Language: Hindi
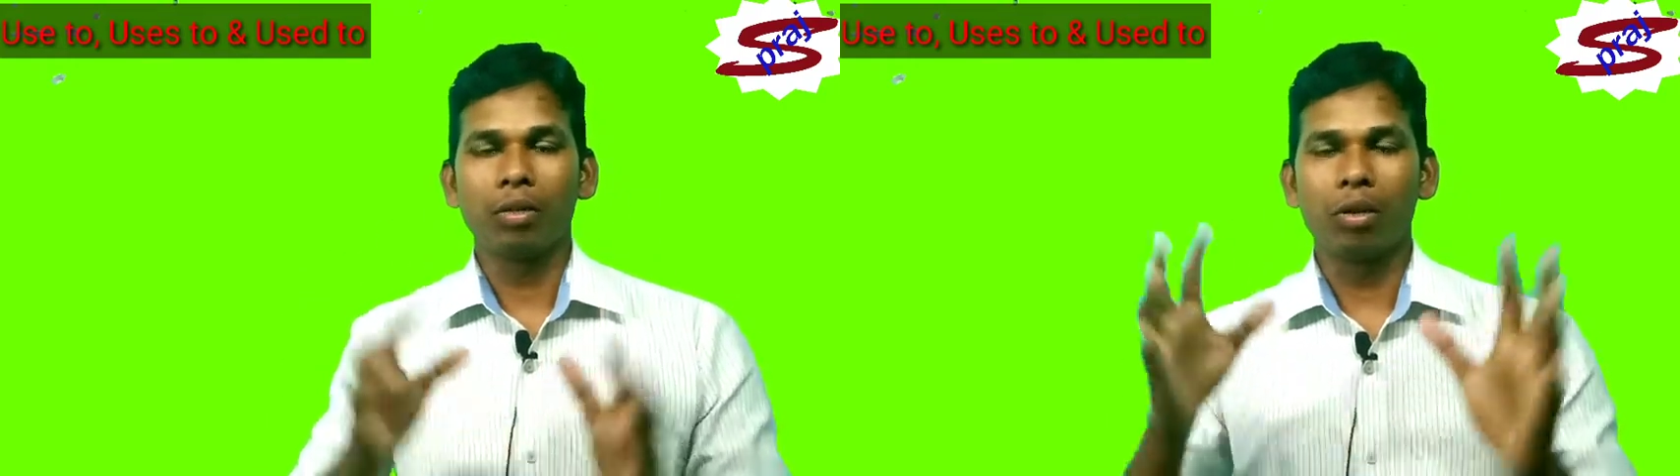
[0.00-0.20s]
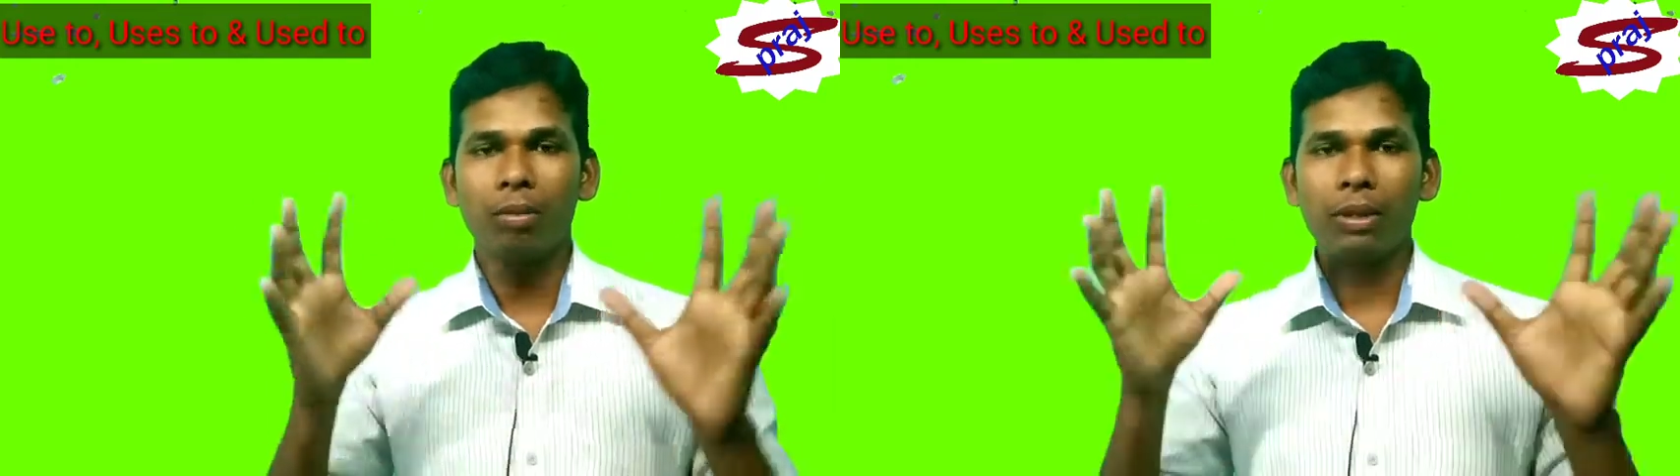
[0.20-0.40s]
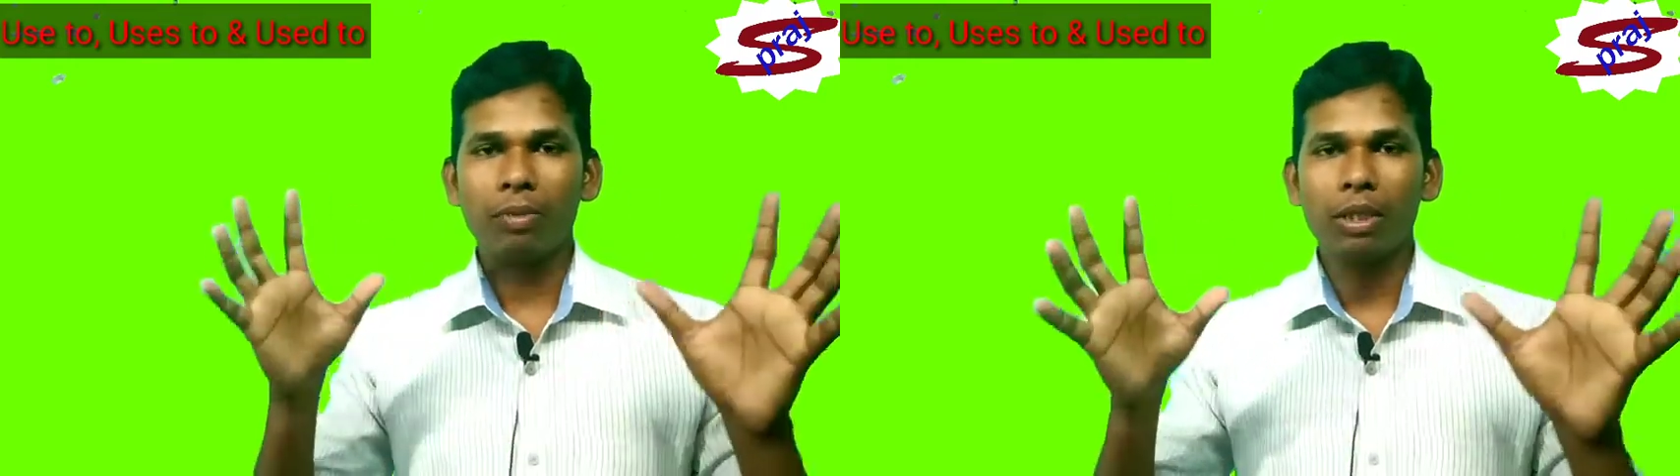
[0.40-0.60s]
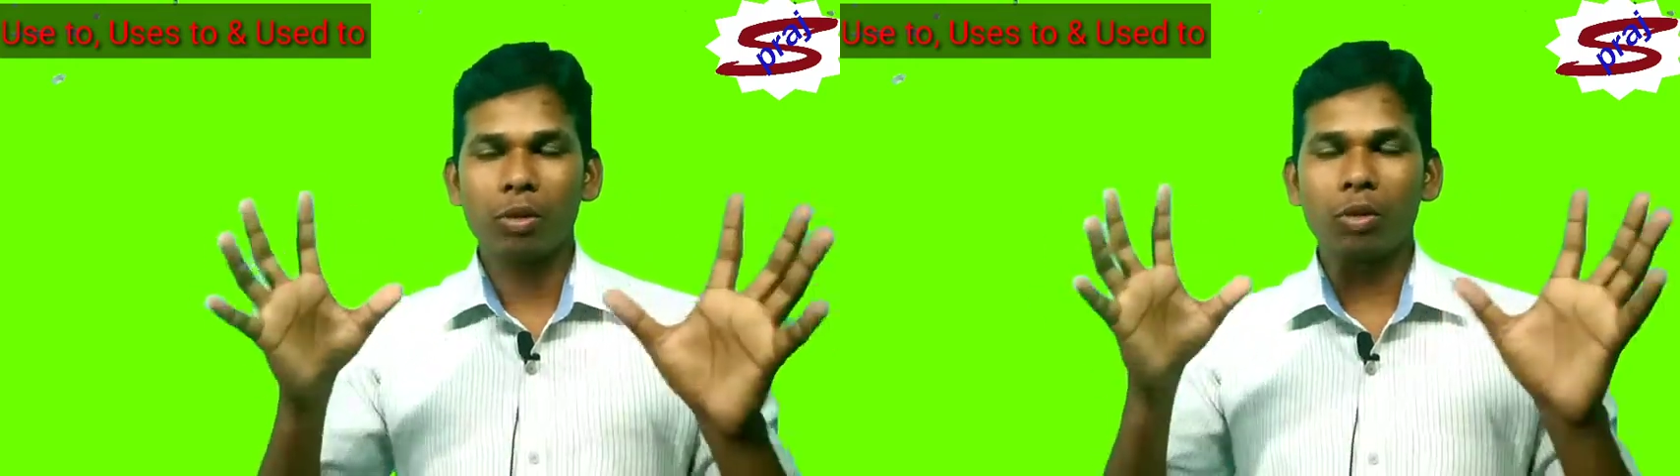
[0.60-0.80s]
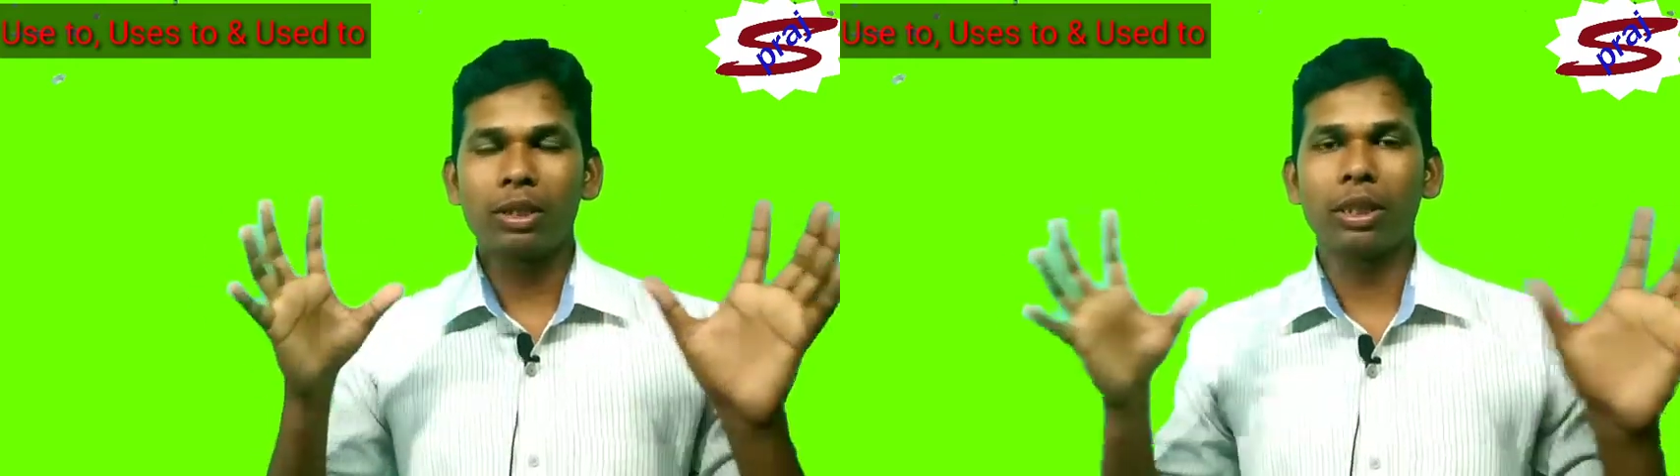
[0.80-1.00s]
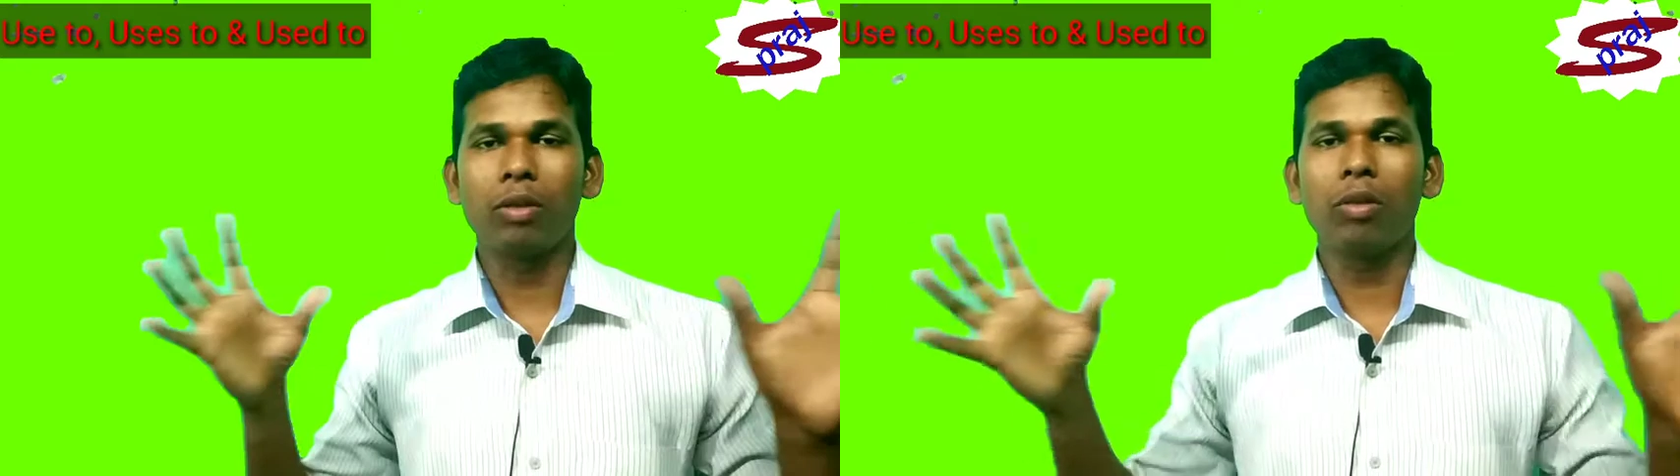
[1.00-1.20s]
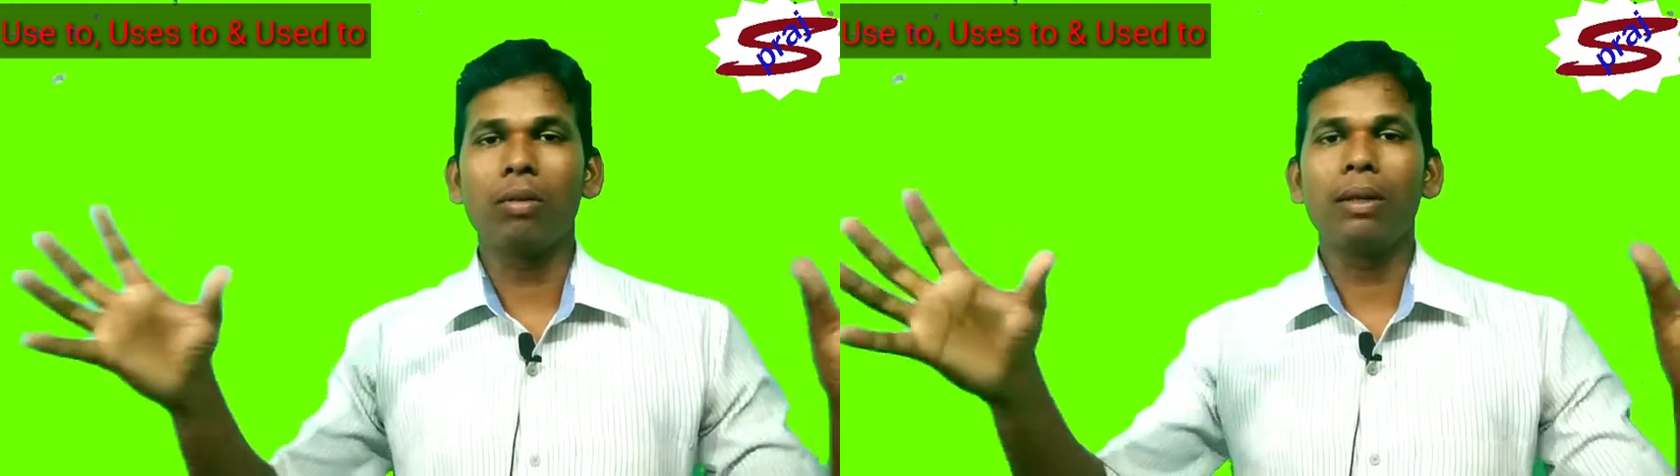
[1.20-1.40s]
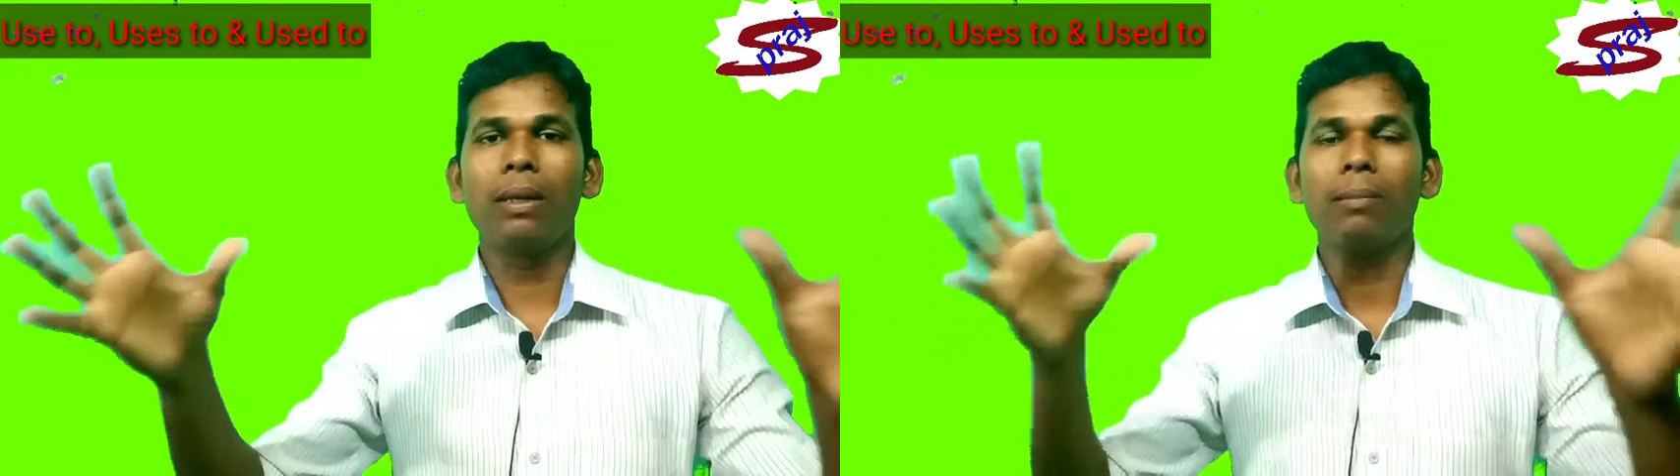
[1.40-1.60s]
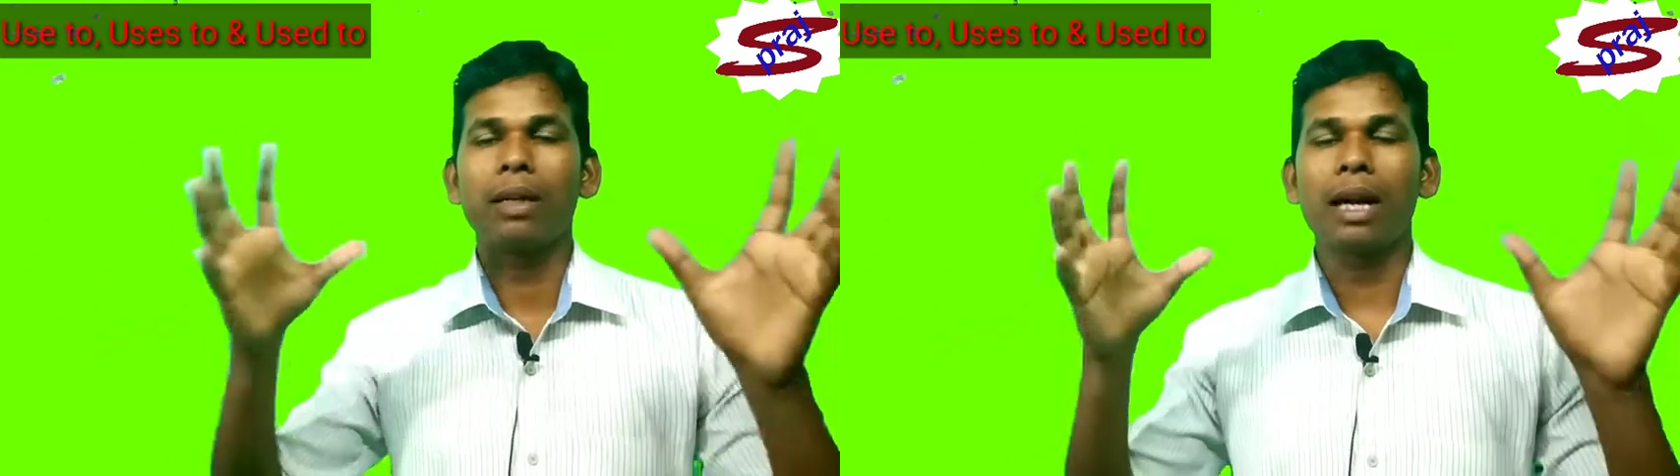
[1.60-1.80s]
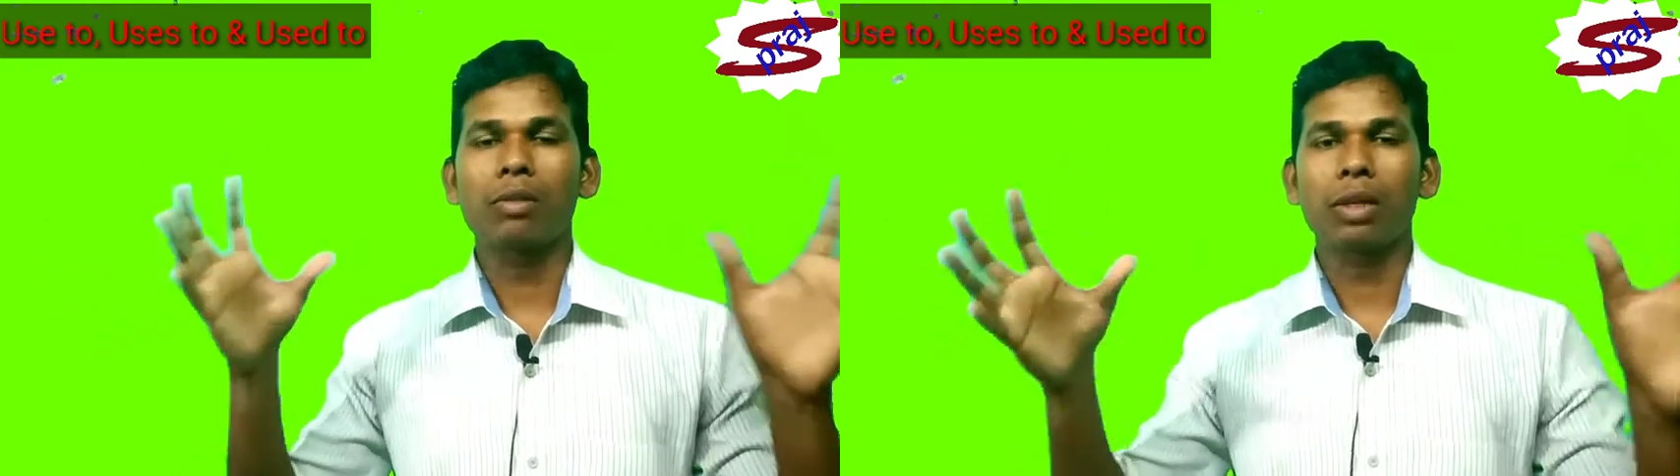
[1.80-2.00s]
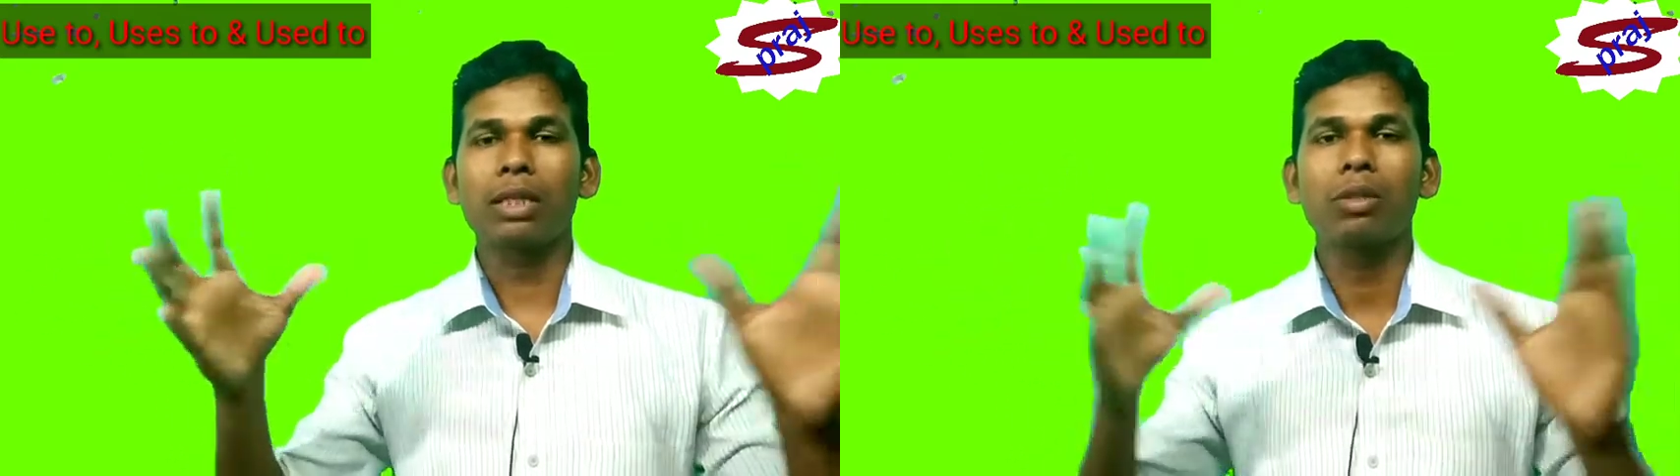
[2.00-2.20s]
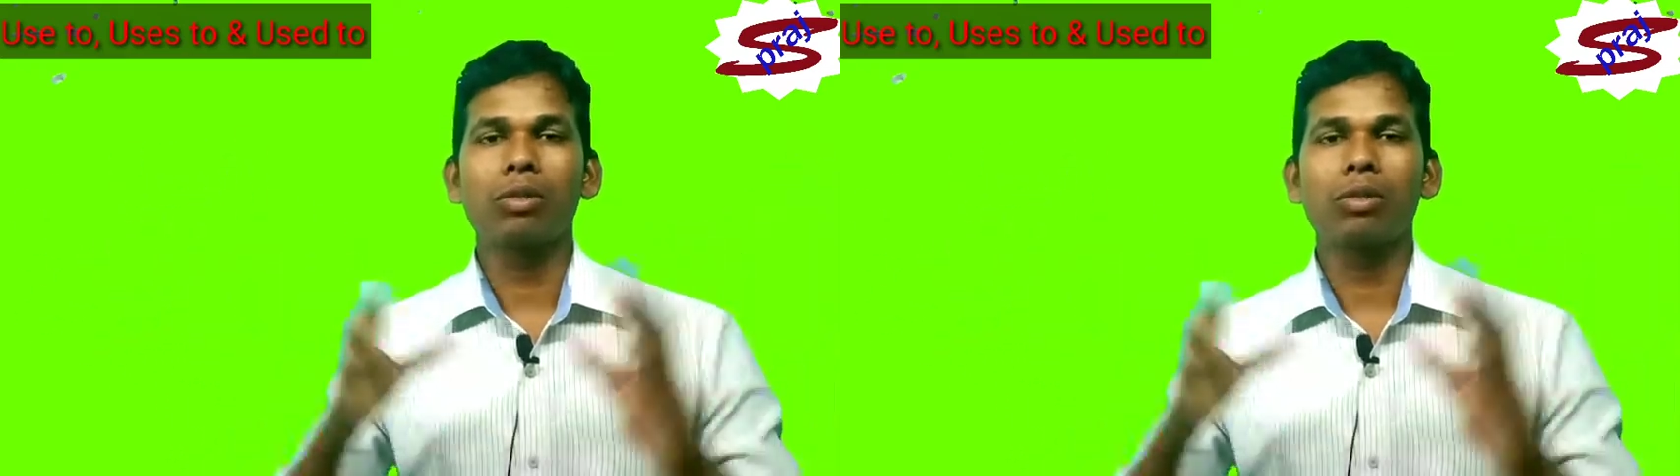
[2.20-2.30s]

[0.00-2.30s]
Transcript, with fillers: कोई भी बस सोचिए कोई भी अपने आसपास से